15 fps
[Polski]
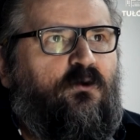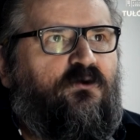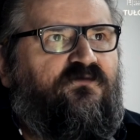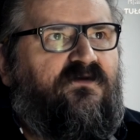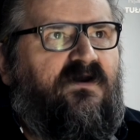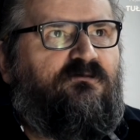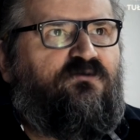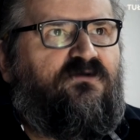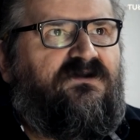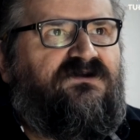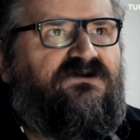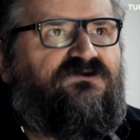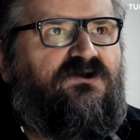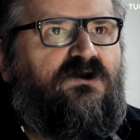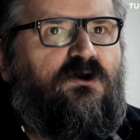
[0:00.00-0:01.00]
utworem, który
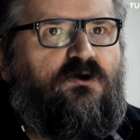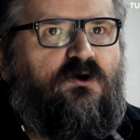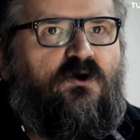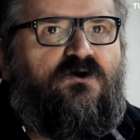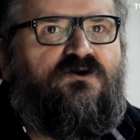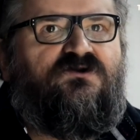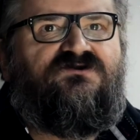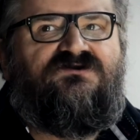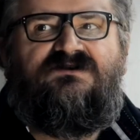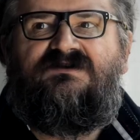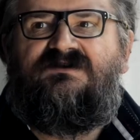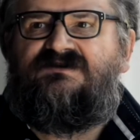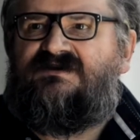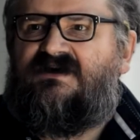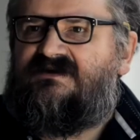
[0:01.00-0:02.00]
nie tylko
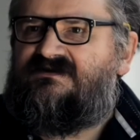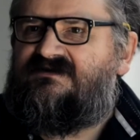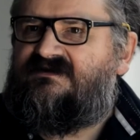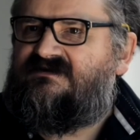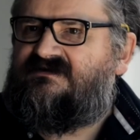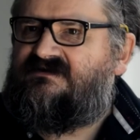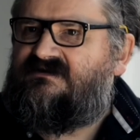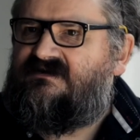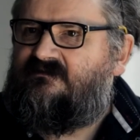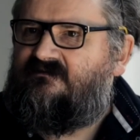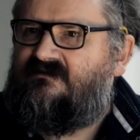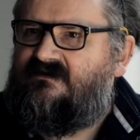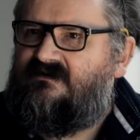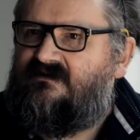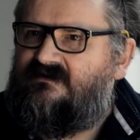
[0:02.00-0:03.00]
rozlicza się z
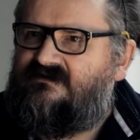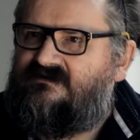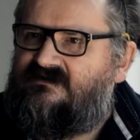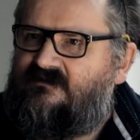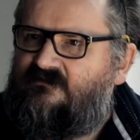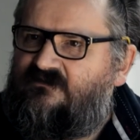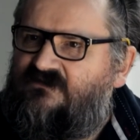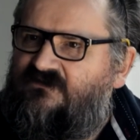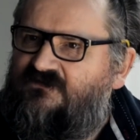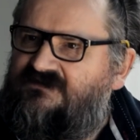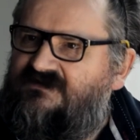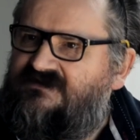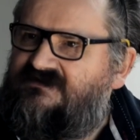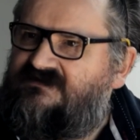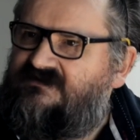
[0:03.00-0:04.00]
tym, e, z tym
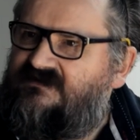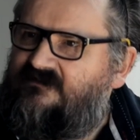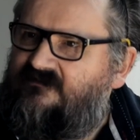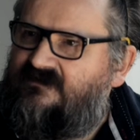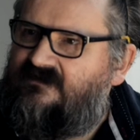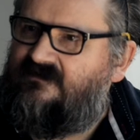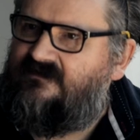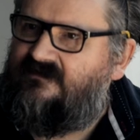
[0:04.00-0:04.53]
XX e,